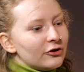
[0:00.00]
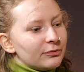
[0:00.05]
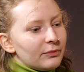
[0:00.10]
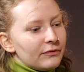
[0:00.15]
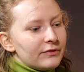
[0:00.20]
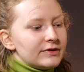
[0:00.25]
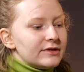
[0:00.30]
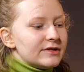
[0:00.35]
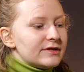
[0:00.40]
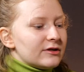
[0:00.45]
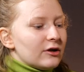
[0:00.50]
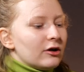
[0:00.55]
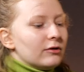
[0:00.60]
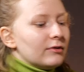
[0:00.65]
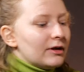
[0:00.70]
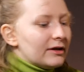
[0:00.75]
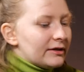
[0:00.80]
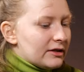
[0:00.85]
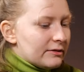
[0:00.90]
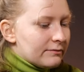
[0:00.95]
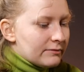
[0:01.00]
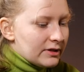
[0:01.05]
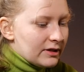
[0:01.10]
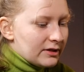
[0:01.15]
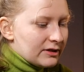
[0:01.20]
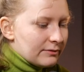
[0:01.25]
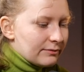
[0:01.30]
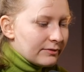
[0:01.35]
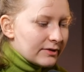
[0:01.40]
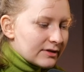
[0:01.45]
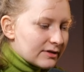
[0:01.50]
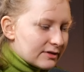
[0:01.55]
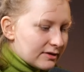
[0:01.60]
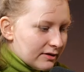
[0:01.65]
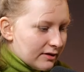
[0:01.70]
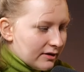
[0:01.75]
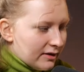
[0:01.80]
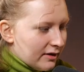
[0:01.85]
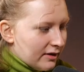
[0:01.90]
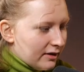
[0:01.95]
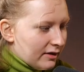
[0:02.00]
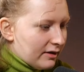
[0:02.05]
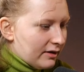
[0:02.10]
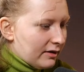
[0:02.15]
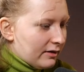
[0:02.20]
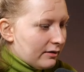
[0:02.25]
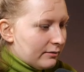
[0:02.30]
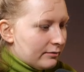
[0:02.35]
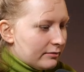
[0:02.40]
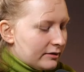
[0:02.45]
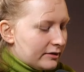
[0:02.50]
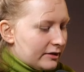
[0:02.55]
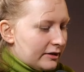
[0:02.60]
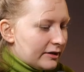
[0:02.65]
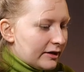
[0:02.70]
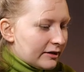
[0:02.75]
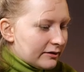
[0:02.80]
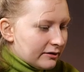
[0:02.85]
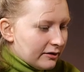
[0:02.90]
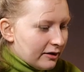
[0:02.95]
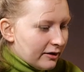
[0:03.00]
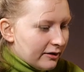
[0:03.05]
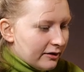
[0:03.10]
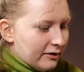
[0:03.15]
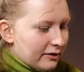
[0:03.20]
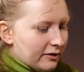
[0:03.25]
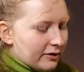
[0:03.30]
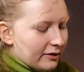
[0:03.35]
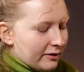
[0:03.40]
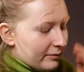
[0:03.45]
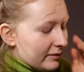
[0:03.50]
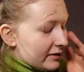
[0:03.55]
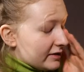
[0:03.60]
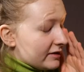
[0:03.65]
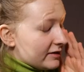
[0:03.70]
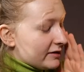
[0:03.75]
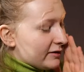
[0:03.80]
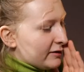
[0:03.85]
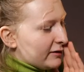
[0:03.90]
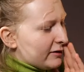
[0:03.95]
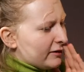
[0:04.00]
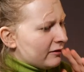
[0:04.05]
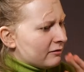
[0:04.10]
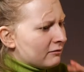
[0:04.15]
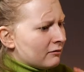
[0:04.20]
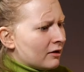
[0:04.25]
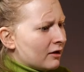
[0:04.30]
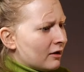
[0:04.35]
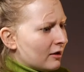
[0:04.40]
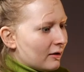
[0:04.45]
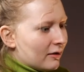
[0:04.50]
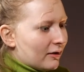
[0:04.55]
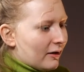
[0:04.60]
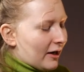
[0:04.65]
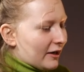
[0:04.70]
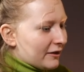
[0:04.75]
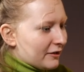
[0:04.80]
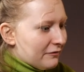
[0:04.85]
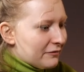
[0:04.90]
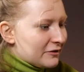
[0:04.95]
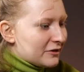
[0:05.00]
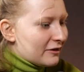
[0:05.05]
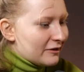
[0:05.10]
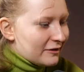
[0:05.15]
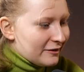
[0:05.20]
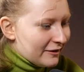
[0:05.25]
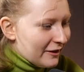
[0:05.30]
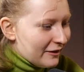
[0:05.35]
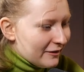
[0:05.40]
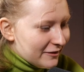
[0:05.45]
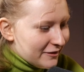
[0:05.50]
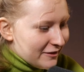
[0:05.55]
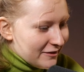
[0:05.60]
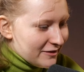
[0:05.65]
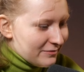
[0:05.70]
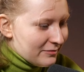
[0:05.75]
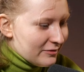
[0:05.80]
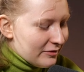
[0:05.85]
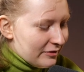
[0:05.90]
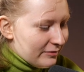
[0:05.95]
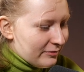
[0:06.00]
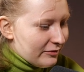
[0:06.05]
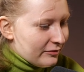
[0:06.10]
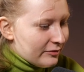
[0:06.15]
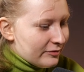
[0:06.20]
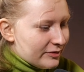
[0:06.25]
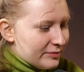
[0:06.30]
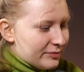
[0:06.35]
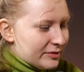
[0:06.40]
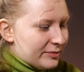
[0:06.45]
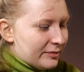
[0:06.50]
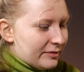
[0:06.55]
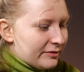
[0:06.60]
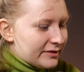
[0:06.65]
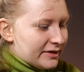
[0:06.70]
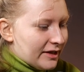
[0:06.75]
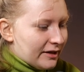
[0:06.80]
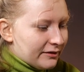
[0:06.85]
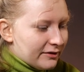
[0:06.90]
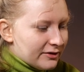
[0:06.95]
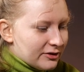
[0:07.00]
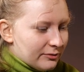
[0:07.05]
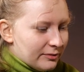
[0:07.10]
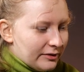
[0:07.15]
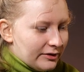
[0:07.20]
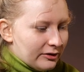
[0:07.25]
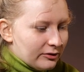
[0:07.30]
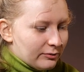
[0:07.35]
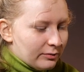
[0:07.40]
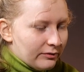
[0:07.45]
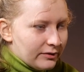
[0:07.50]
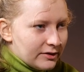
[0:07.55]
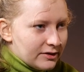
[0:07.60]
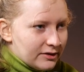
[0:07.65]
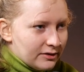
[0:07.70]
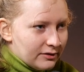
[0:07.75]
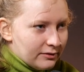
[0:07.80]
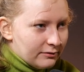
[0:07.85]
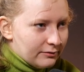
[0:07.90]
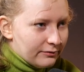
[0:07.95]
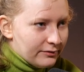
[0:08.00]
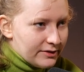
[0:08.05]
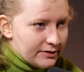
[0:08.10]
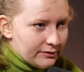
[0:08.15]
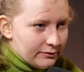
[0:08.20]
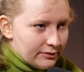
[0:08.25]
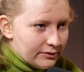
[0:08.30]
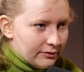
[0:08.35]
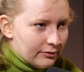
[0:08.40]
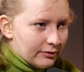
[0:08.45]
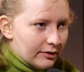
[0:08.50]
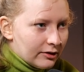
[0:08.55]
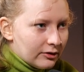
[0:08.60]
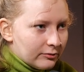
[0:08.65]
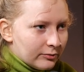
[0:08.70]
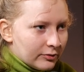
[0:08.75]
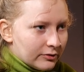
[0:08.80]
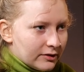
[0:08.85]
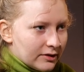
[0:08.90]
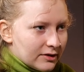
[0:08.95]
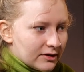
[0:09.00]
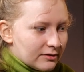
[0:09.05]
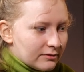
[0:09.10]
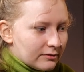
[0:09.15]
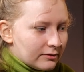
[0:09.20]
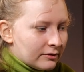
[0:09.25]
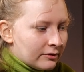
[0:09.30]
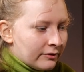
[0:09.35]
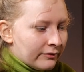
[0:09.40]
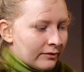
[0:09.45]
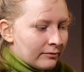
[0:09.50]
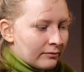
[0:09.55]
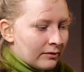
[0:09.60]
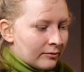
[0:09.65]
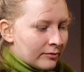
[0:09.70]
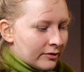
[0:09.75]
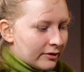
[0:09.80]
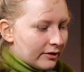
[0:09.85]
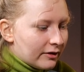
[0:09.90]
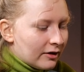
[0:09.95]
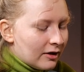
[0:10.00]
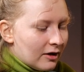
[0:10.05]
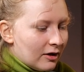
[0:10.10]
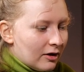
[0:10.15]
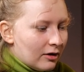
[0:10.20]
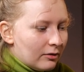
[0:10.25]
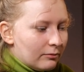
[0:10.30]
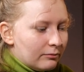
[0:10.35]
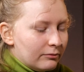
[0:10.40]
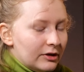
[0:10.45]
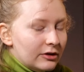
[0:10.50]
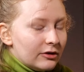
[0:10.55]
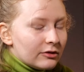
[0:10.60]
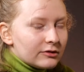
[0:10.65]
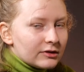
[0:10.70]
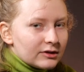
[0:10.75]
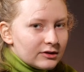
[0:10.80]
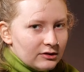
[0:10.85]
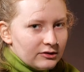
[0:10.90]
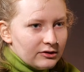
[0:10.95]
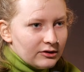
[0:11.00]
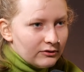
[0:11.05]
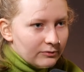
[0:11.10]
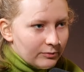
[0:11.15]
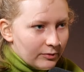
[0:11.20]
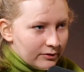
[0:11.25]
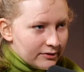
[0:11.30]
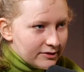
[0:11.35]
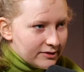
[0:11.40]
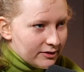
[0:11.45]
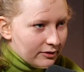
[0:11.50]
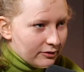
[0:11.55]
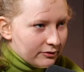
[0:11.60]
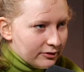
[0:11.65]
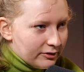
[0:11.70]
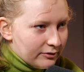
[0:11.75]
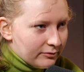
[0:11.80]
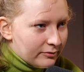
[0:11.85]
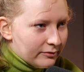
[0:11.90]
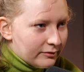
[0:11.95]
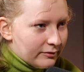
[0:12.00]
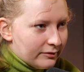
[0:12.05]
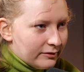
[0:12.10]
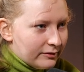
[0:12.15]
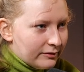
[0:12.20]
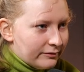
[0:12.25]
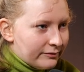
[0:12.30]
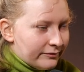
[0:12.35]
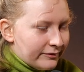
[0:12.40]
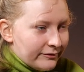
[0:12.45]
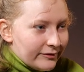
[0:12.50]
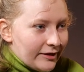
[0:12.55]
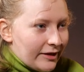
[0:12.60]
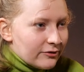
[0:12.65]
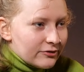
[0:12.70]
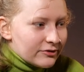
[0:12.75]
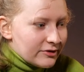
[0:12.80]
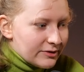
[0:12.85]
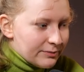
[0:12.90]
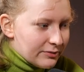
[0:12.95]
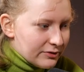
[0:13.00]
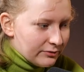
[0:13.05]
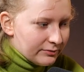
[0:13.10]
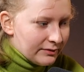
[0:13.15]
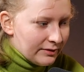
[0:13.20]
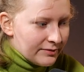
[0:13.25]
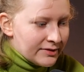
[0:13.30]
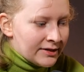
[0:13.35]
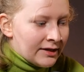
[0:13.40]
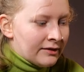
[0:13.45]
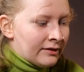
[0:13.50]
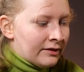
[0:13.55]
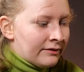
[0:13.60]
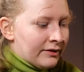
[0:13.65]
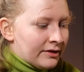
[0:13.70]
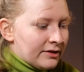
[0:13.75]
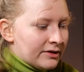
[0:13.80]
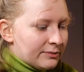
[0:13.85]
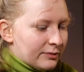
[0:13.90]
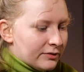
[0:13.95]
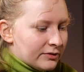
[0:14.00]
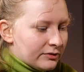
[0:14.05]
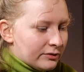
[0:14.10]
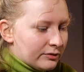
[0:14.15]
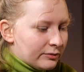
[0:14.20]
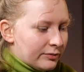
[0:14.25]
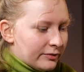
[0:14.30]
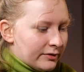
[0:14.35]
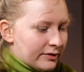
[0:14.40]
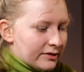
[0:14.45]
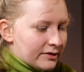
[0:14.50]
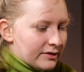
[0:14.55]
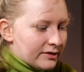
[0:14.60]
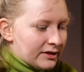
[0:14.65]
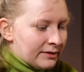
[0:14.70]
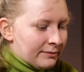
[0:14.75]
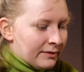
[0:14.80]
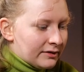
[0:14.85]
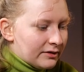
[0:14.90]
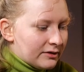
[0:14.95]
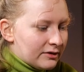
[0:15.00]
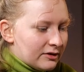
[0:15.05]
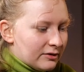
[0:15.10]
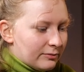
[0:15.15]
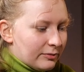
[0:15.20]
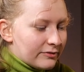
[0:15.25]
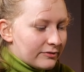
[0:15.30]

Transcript: no odpowiedzi są, ale też myślę, że bez e, inteligentnej, bez artificial intelligence by, byłybyśmy w stanie sobie te odpowiedzi wysnuć, no nie? No bo też, nie wiem, mamy miliony książek w Polsce o tym, na różny sposób napisane, w jaki sposób kryzys klimatyczny